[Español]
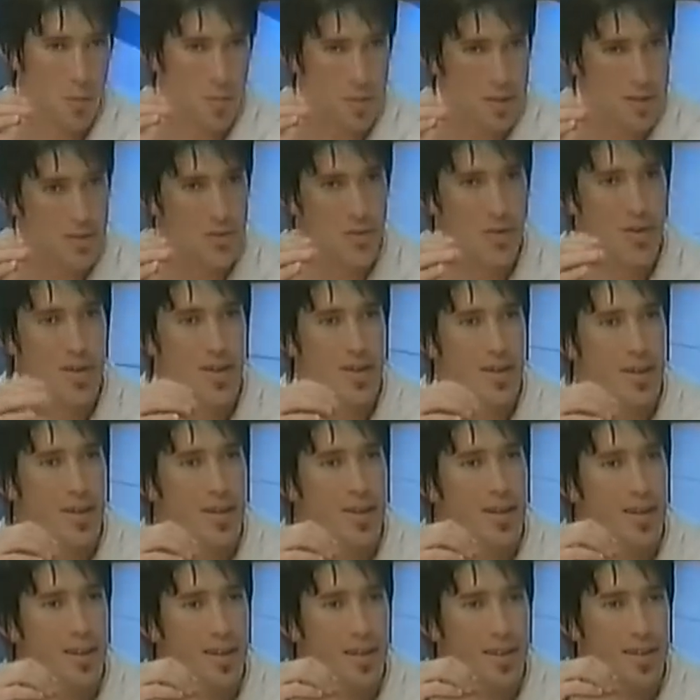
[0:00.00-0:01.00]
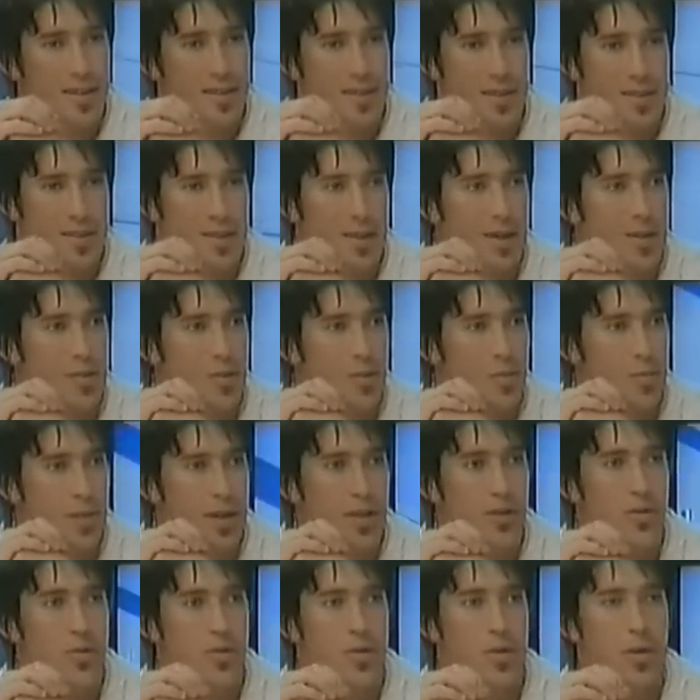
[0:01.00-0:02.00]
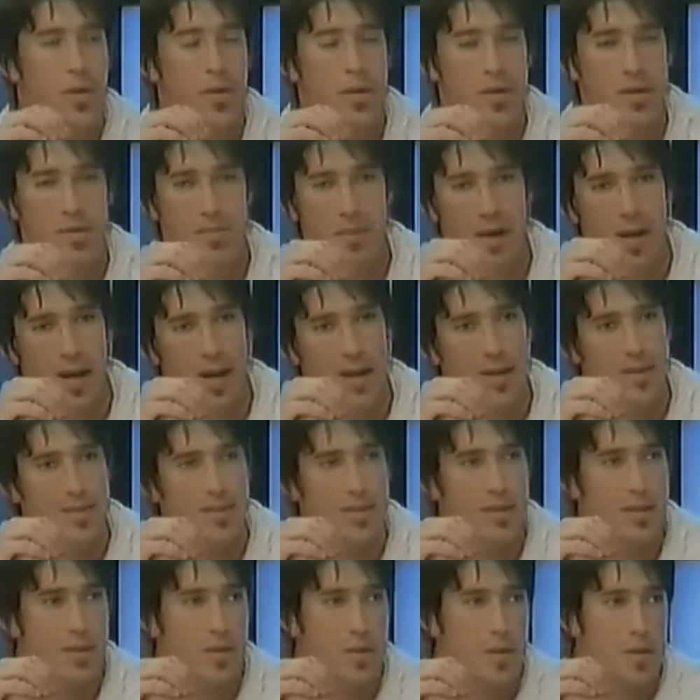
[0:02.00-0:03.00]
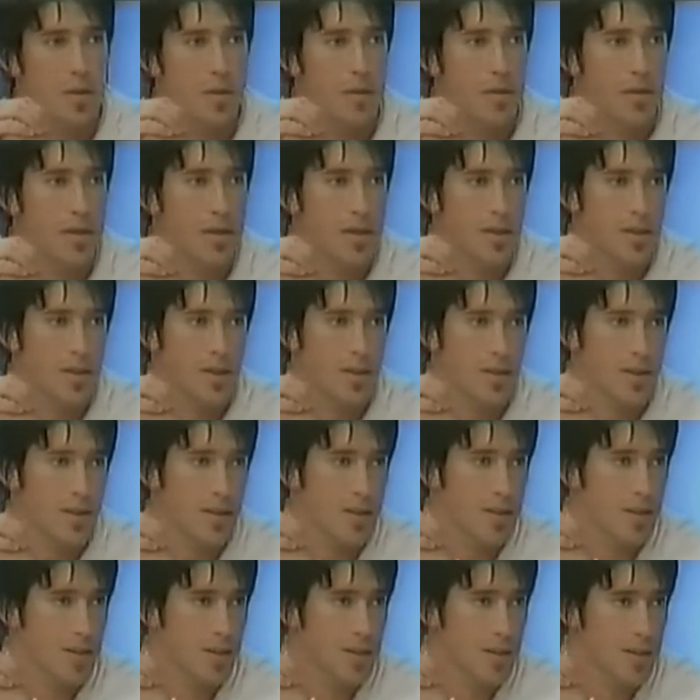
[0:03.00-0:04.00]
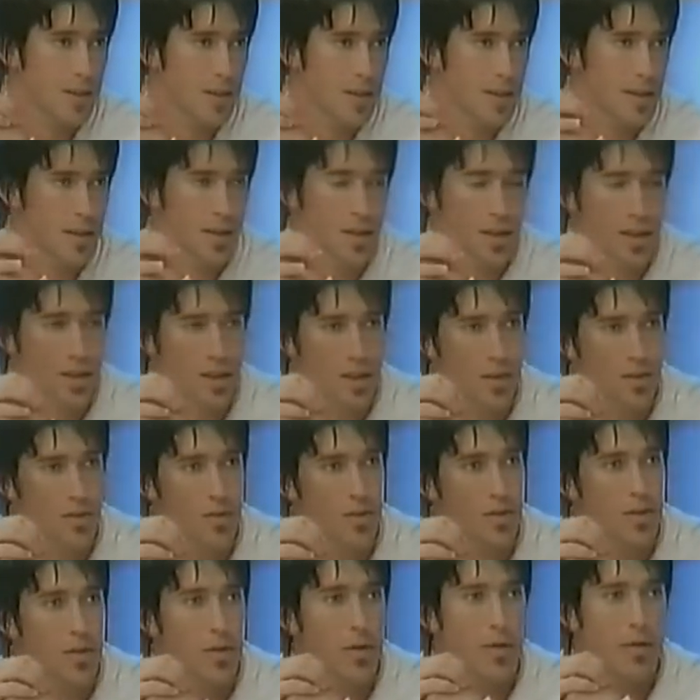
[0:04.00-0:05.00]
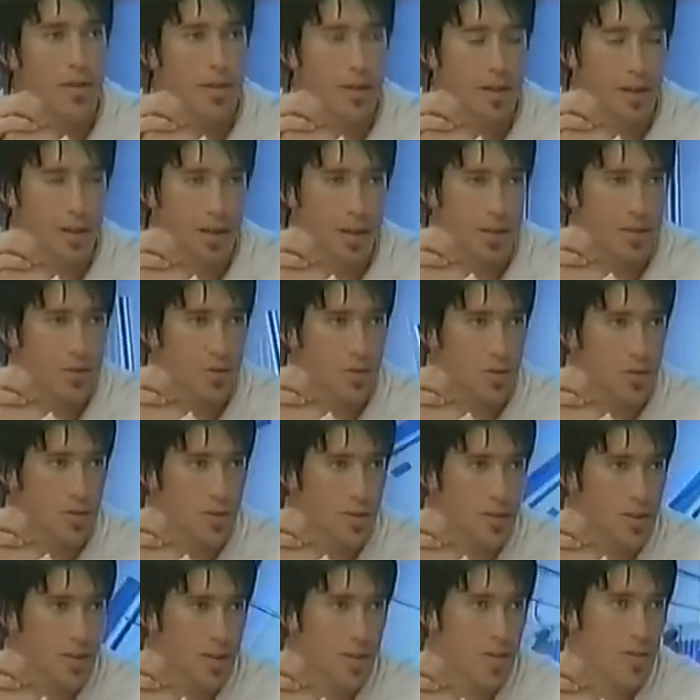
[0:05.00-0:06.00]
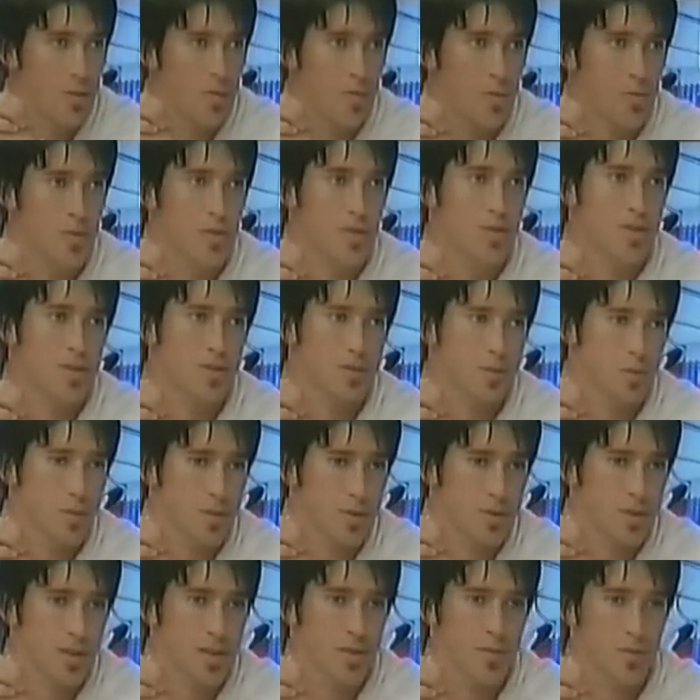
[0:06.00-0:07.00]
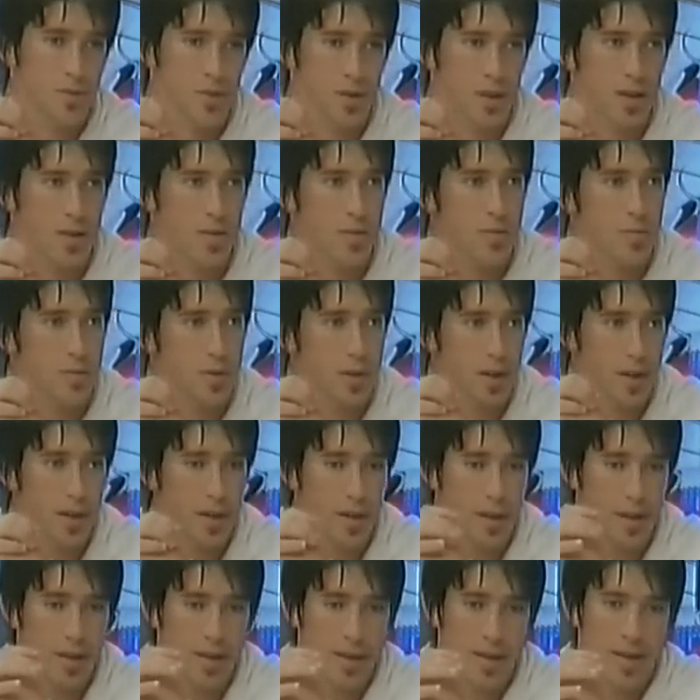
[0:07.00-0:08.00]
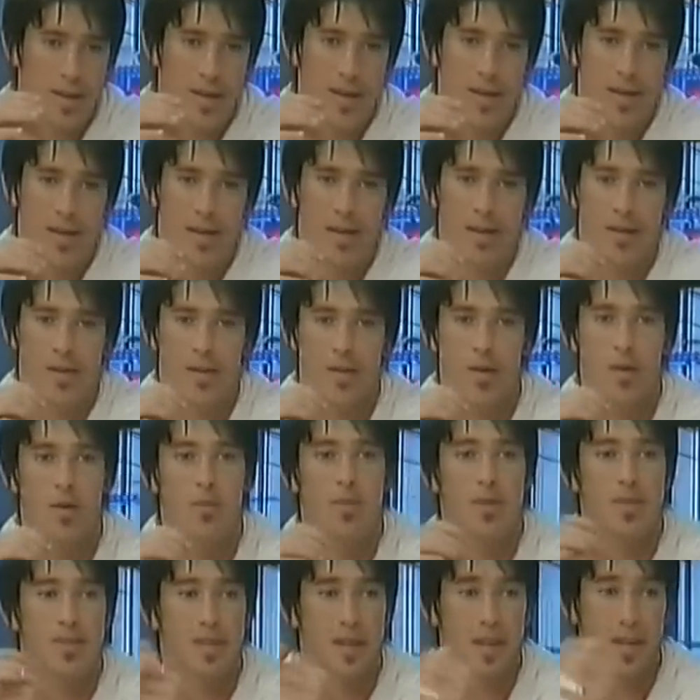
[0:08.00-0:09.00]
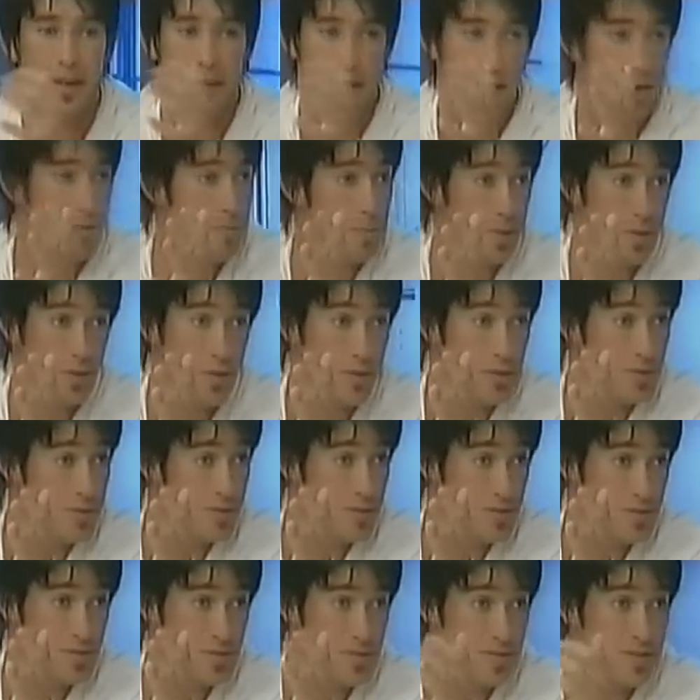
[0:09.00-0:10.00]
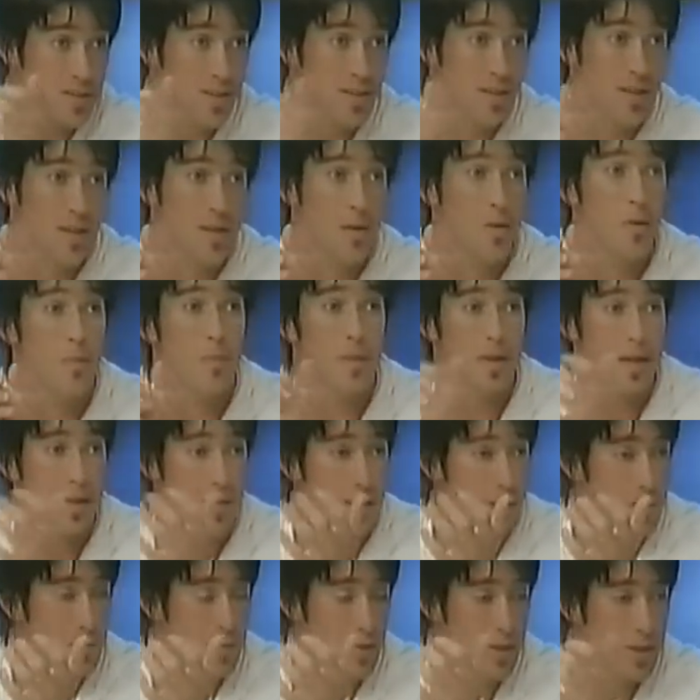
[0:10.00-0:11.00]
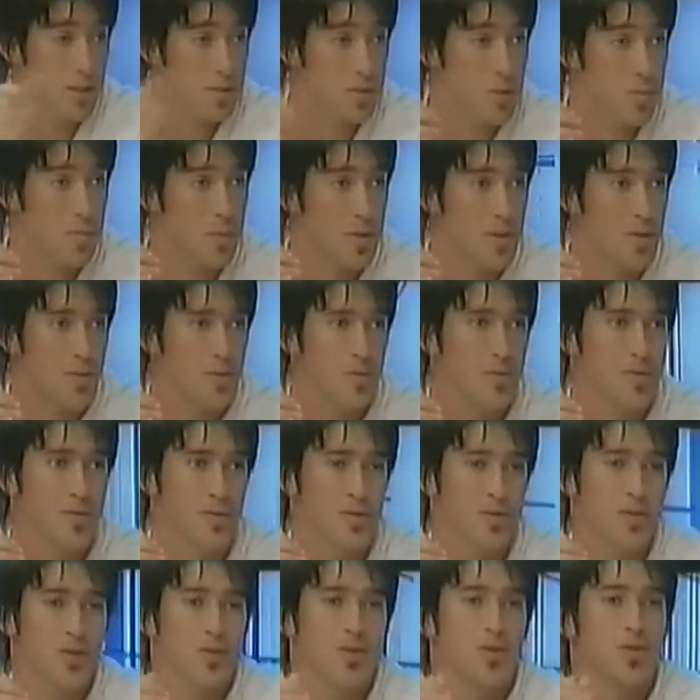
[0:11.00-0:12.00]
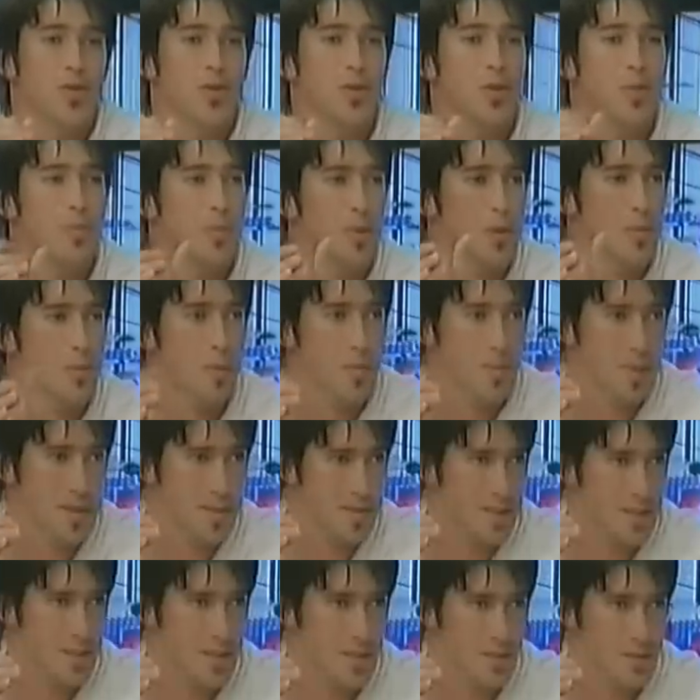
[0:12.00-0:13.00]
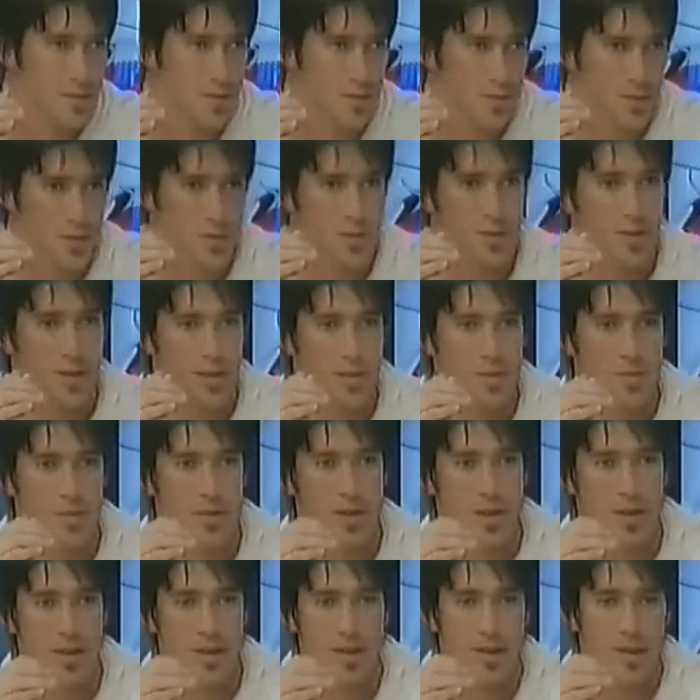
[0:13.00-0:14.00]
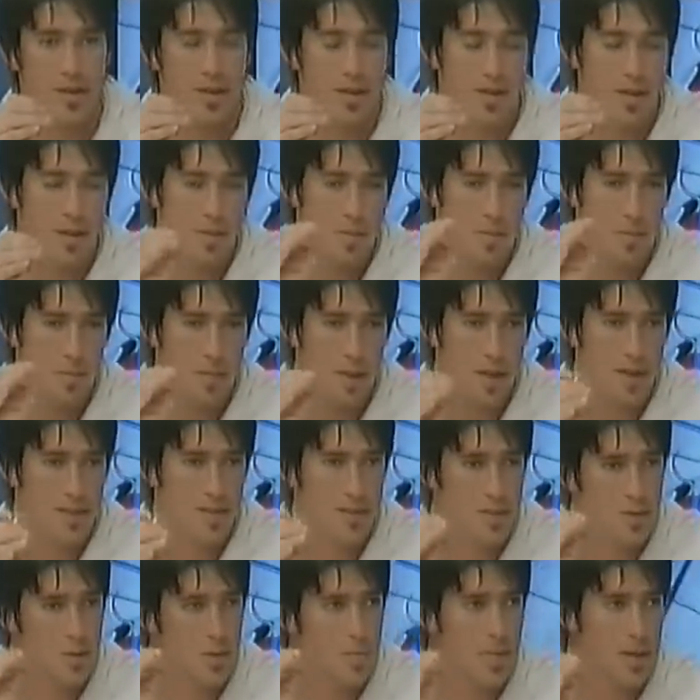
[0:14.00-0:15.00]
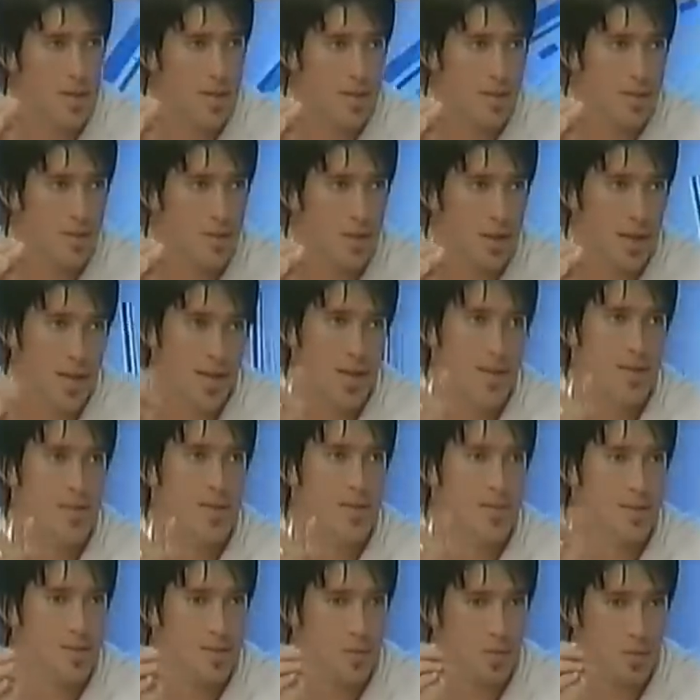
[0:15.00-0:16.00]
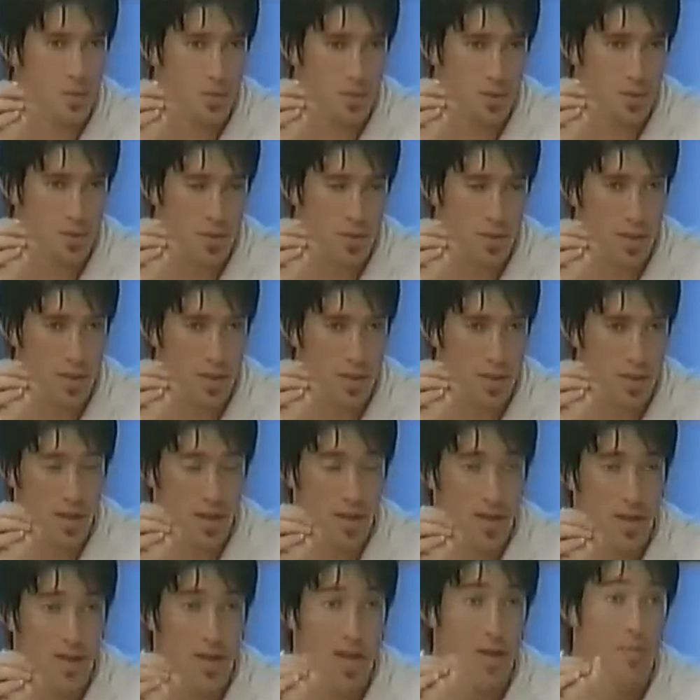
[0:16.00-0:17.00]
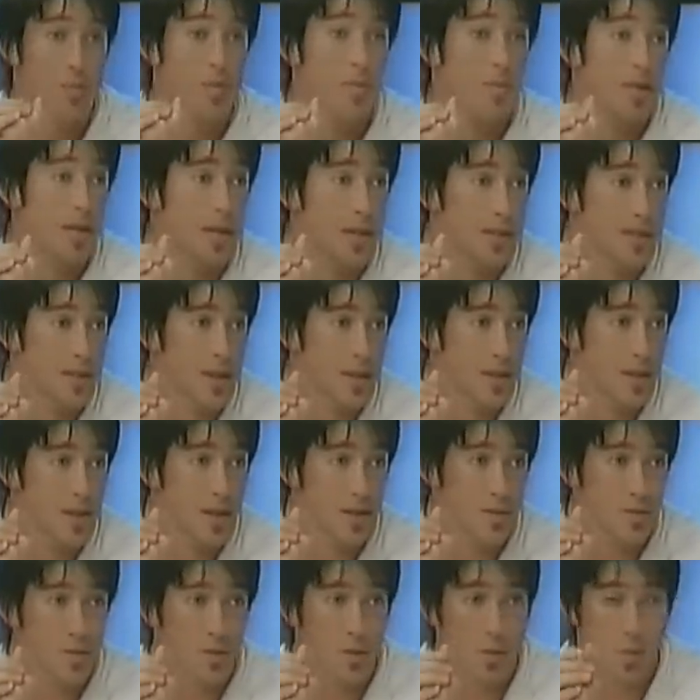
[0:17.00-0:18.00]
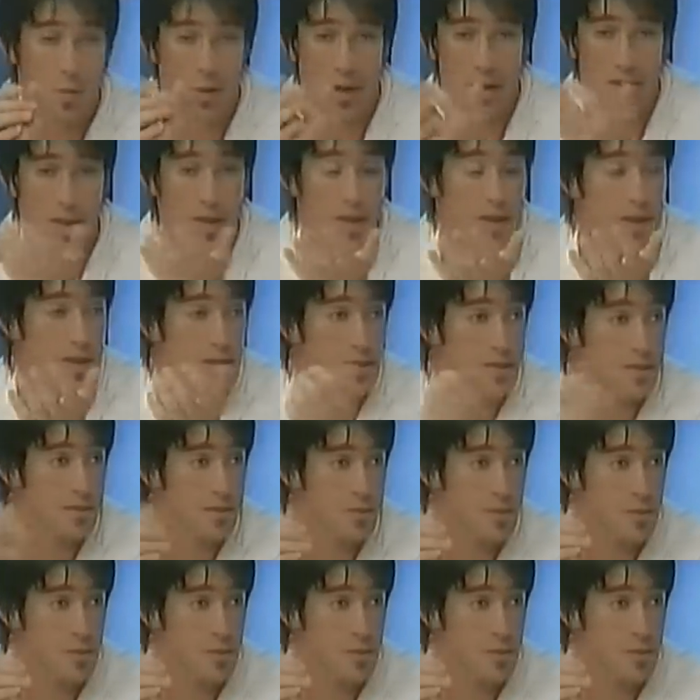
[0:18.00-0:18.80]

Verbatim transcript: de que se estaban nombrando que iba a venir Maxi, que iba a venir eh, el gringo, que iba a venir Nacho, uno, uno como que íbamos a salir rápido y que íbamos a pelear el campeonato, pero nosotros no podemos pensar eso, nosotros tenemos que ir partido a partido, la gente así se ilusiona y a mí me encantaría como cualquiera, como a